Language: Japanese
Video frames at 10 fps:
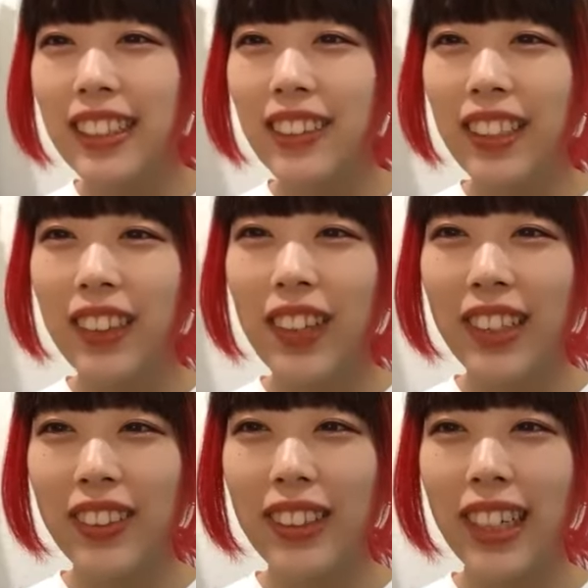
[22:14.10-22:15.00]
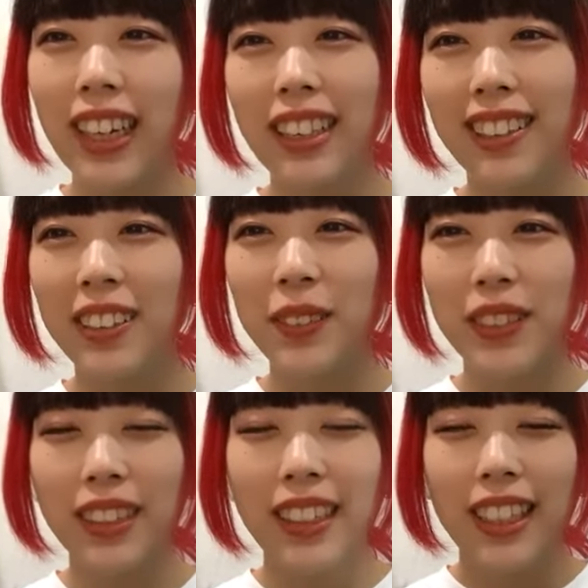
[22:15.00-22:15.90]
月の名古屋取ったから頼む
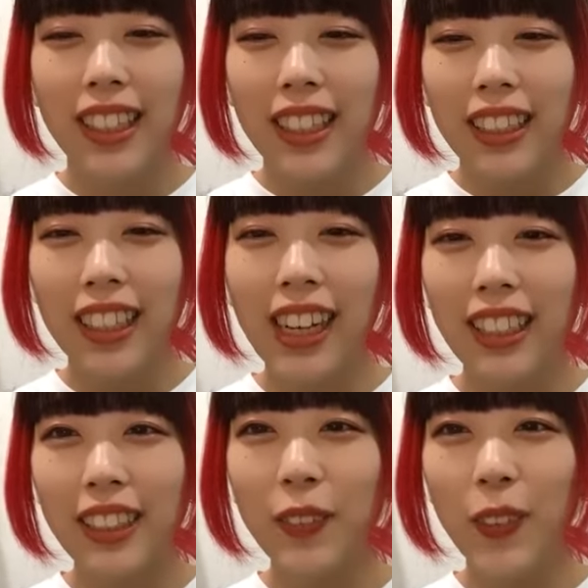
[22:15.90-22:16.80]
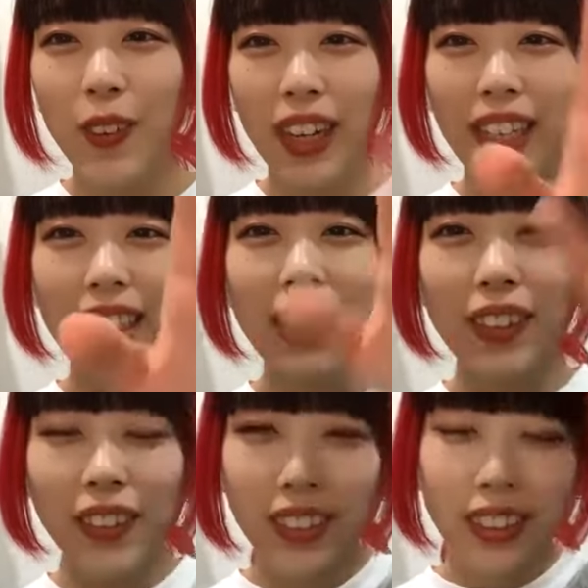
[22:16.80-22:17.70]
いやでもあれだ
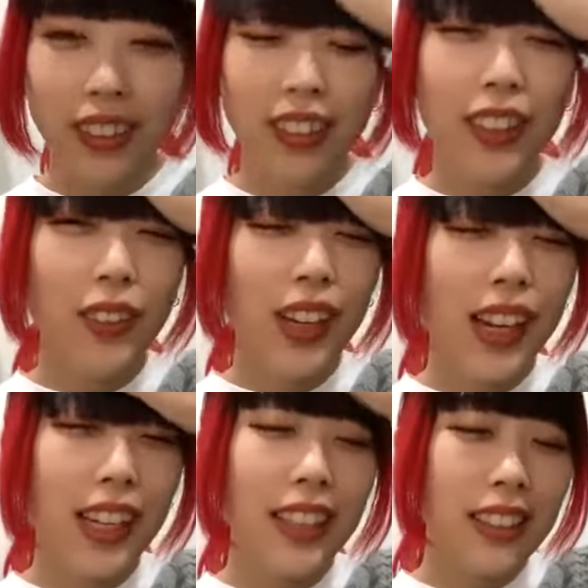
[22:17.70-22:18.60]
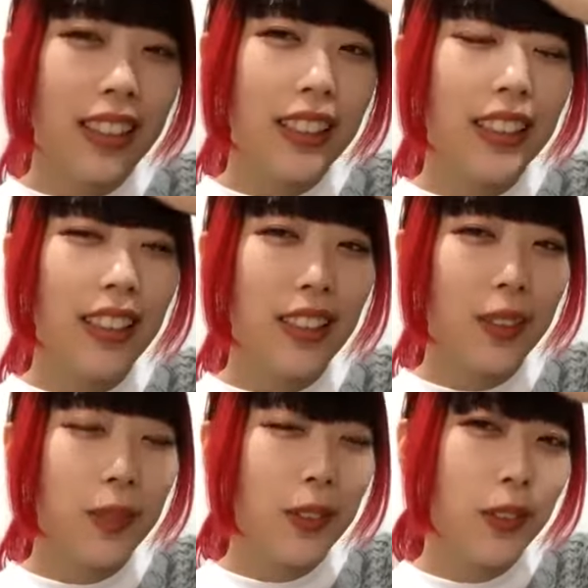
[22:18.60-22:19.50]
よ名古屋遠征4
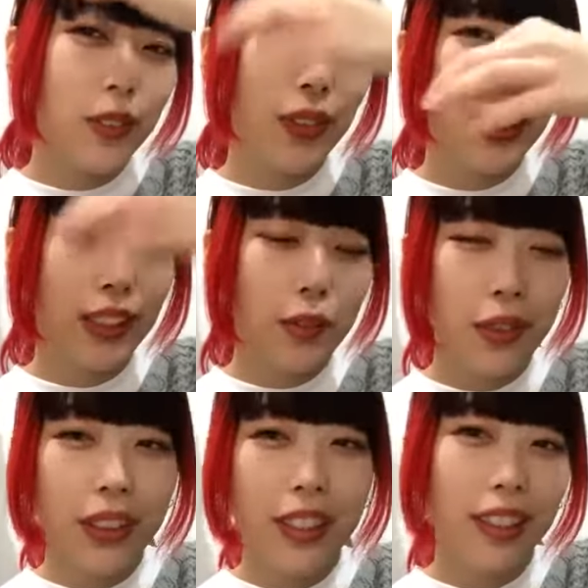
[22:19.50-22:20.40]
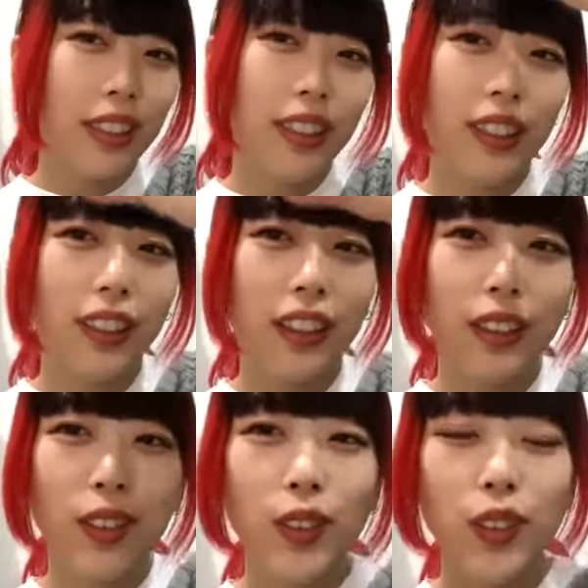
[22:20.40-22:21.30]
月分はまだ決まってないから